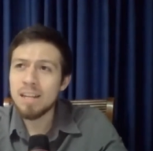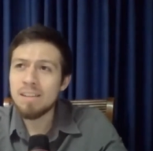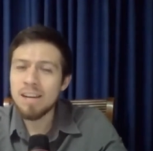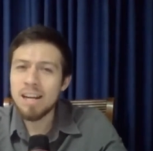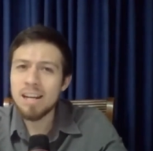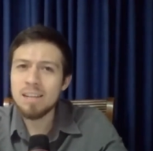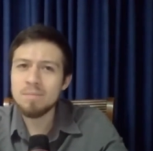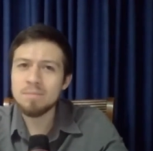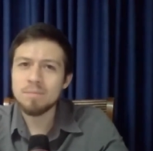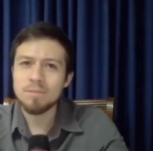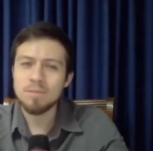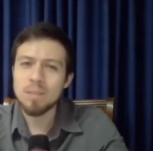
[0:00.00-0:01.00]

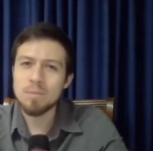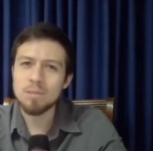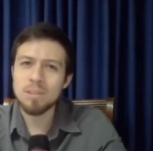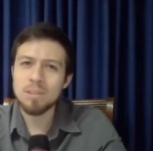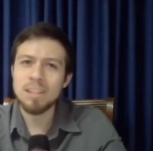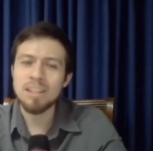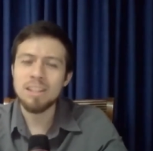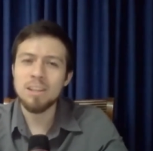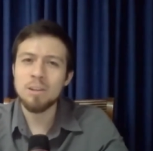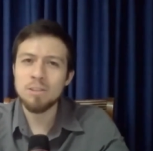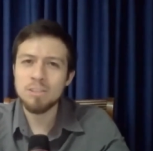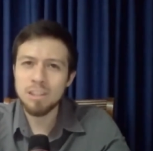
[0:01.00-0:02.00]
Abraham, una persona
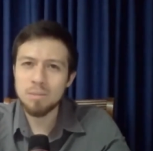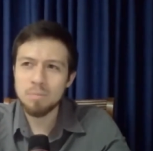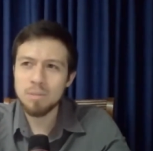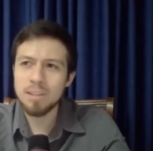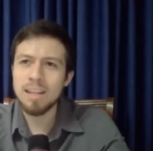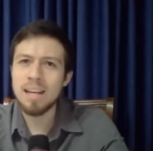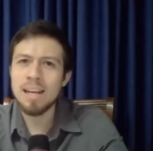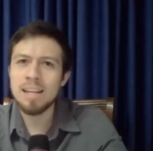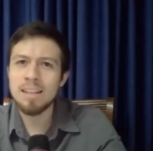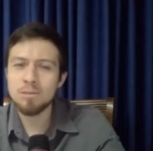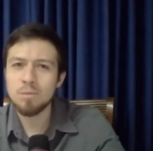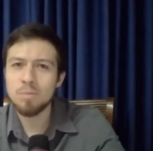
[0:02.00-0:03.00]
generosa,
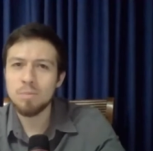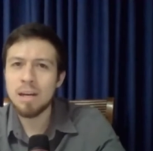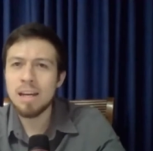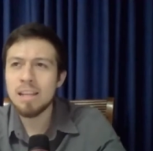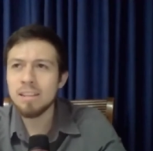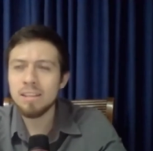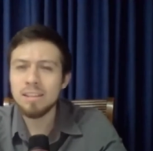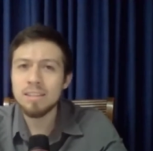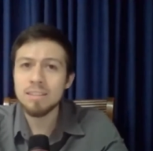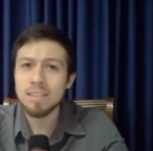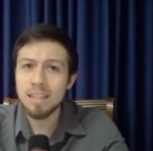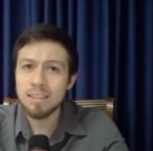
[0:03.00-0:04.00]
hospitalaria, su padre,
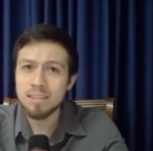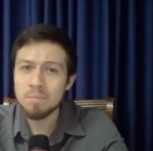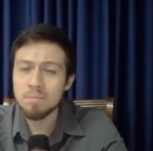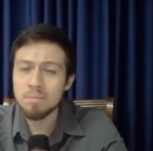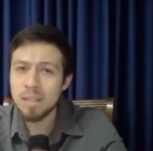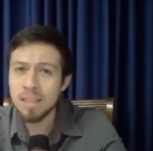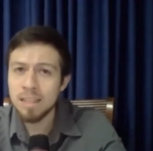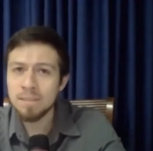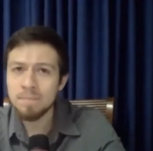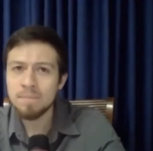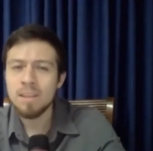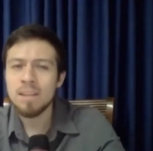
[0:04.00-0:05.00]
Itzhak
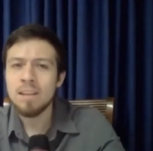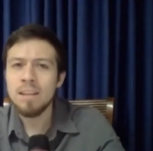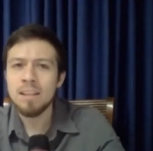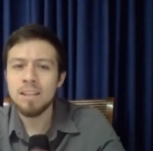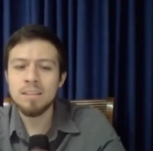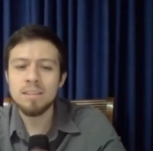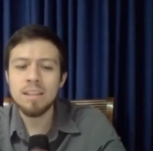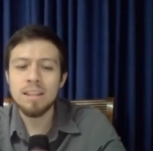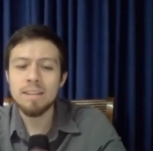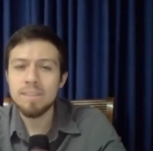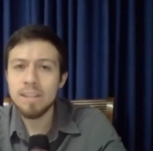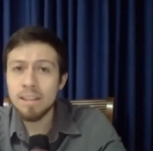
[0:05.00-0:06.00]
también, gente
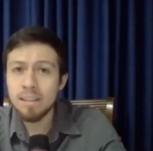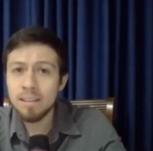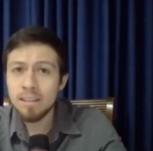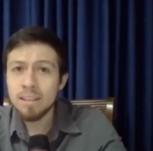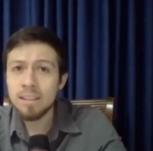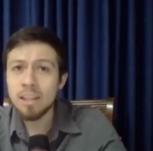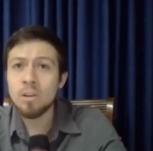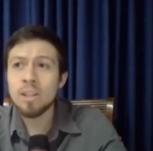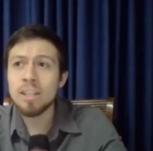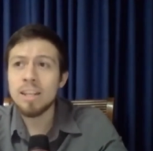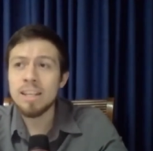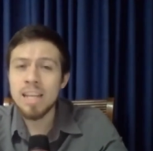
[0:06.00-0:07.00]
de bien, que no
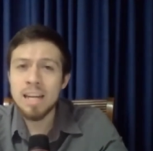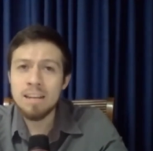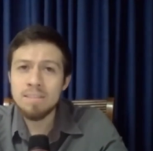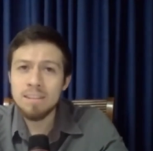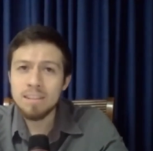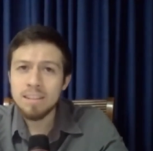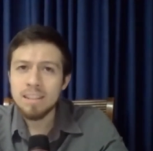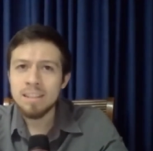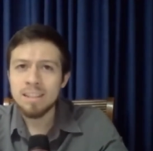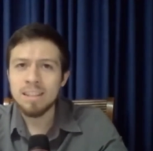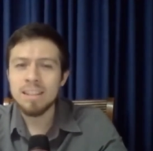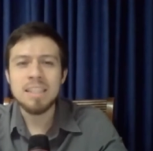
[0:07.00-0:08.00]
engañaba,
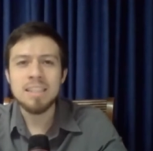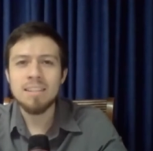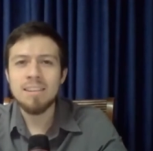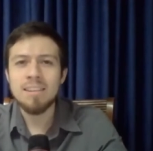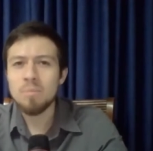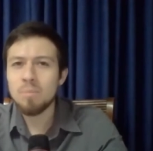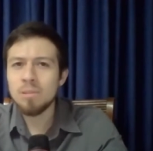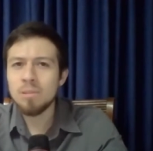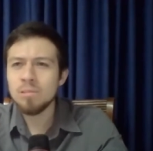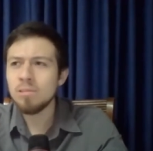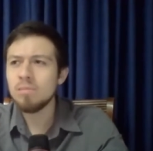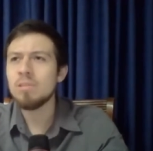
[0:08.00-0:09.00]
que le quitaban un
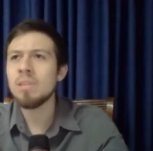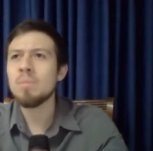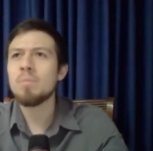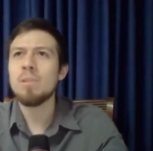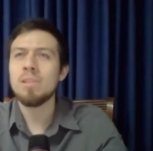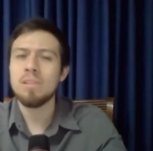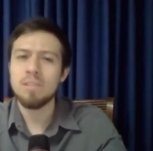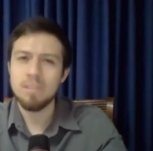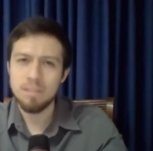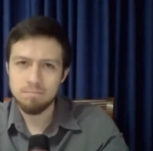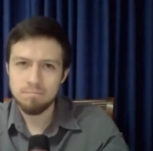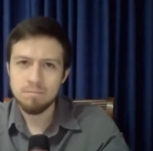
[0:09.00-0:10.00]
pozo, no
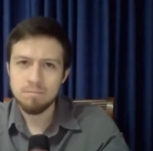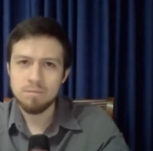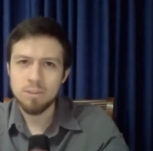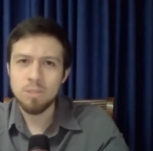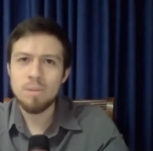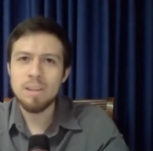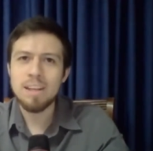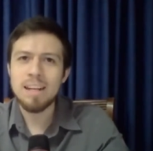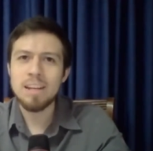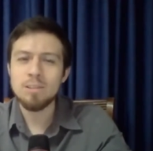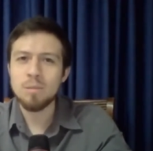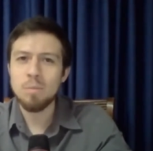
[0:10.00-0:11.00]
importa. Dios me
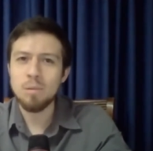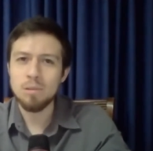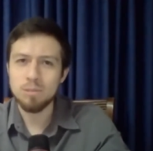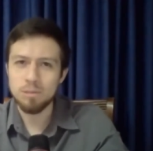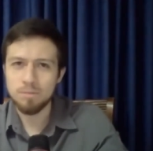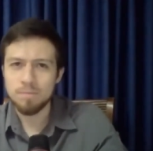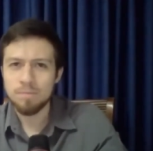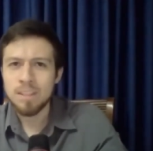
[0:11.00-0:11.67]
dará otro pozo.